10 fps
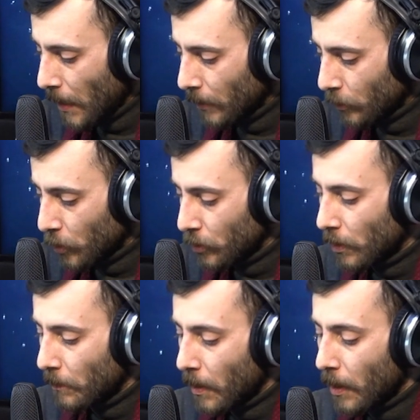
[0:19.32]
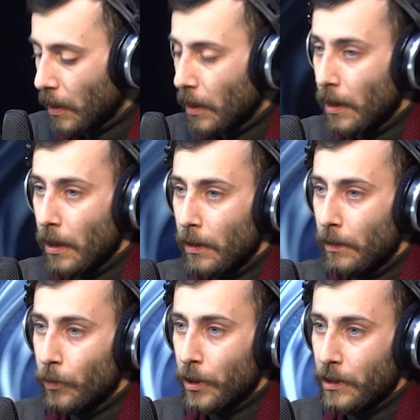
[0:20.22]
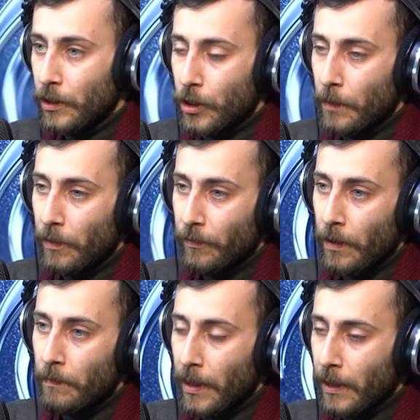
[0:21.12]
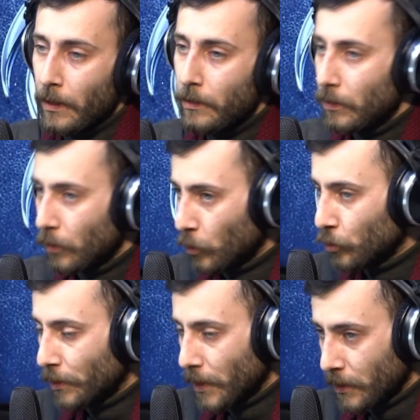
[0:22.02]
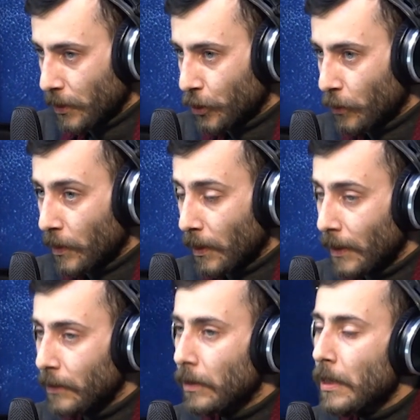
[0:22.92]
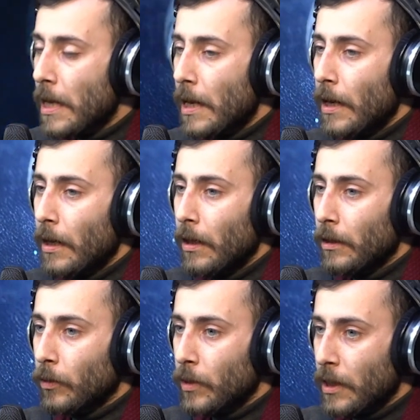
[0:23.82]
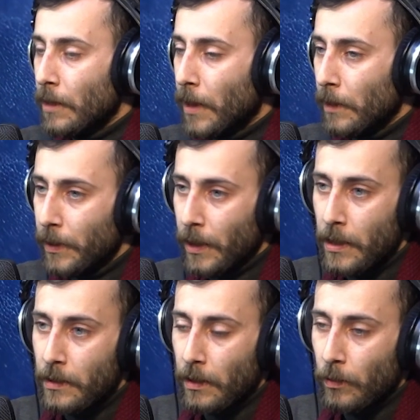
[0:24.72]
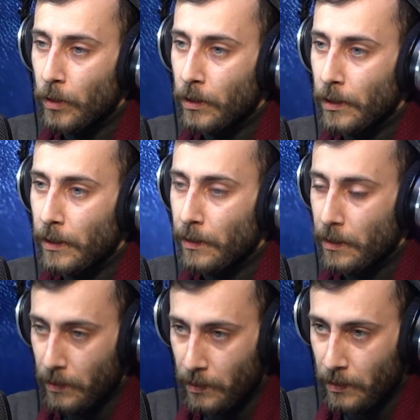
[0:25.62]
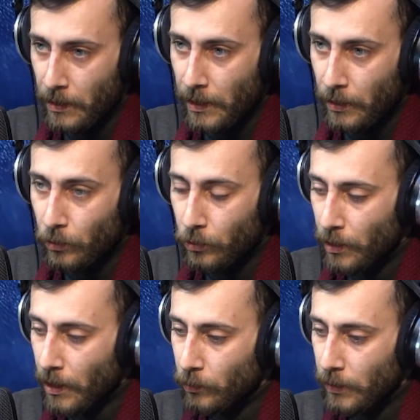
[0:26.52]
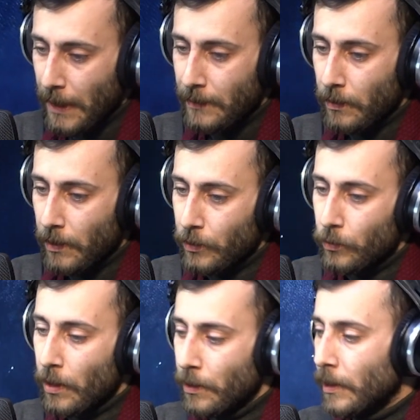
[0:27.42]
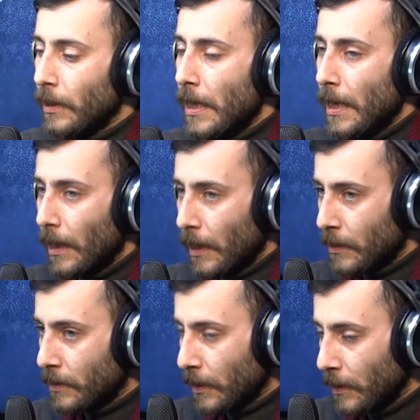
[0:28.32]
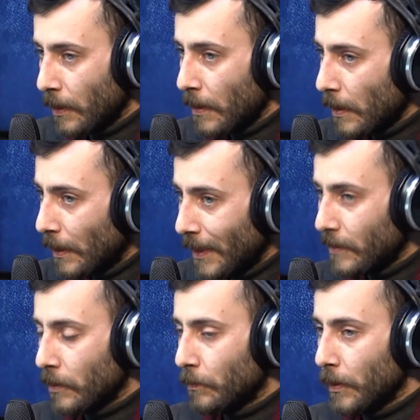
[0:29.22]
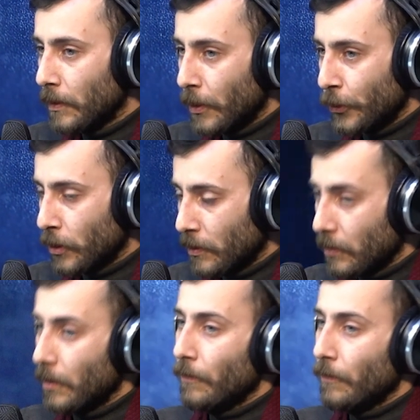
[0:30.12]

تواصلنا مع مراسلي شام اف ام أكد خروج الناس إلى الشوارع أيضا آه، تواصلنا مع المركز الوطني لرصد الزلزالية الدكتور رائد وتحدث عن أن هذه الهزة هي ليست بدرجة 6.3